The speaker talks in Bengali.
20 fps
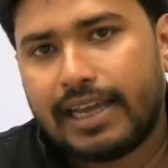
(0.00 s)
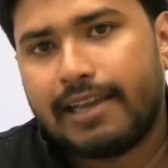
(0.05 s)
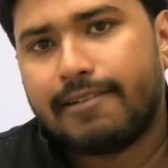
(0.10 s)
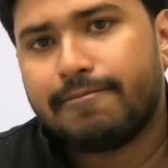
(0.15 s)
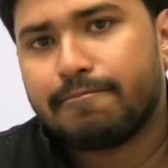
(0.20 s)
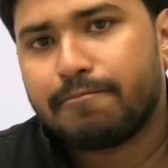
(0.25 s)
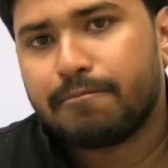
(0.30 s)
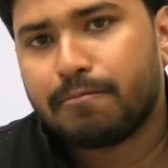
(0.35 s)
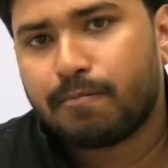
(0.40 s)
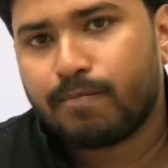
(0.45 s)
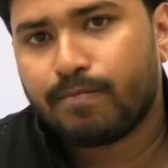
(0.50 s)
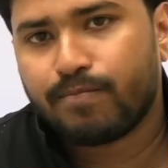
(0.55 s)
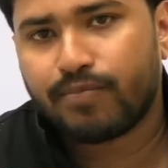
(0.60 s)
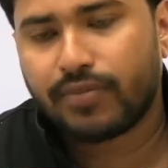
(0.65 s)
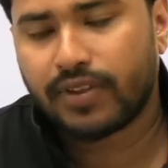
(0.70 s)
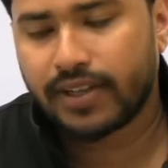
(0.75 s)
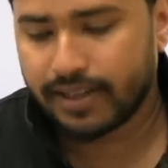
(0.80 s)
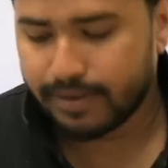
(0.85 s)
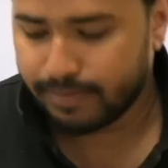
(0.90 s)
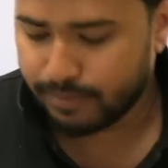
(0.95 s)
নেই
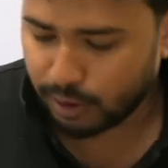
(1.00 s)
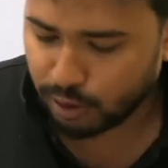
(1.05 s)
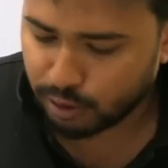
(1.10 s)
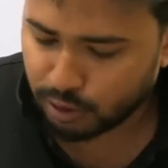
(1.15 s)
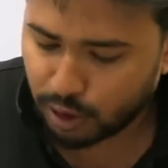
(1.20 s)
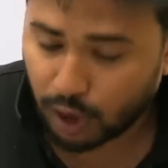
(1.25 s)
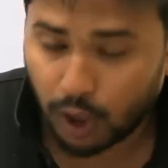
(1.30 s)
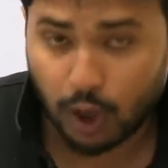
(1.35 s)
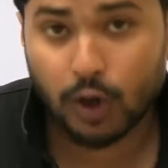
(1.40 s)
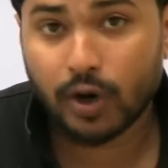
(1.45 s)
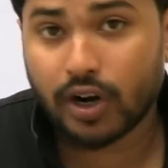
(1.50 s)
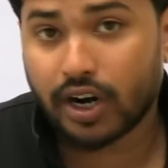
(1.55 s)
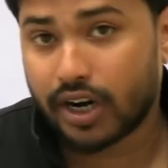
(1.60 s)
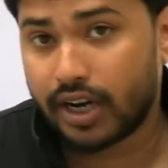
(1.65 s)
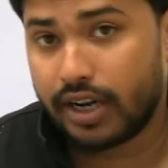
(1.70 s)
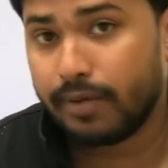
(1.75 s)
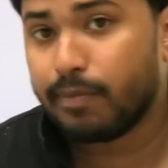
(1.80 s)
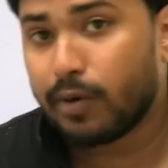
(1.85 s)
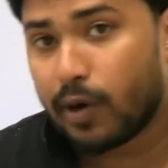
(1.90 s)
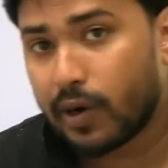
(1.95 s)
বলো তো লর্ড
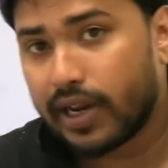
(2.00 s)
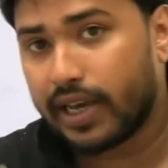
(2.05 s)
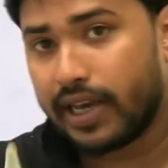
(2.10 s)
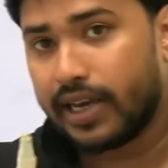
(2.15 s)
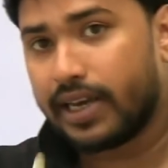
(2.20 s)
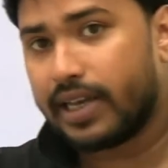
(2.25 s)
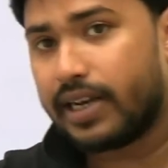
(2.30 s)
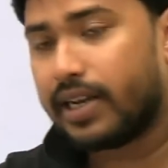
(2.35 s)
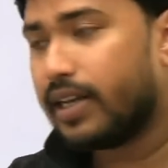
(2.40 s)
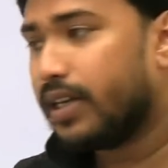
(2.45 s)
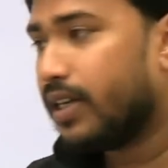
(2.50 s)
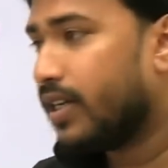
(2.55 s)
রিপনের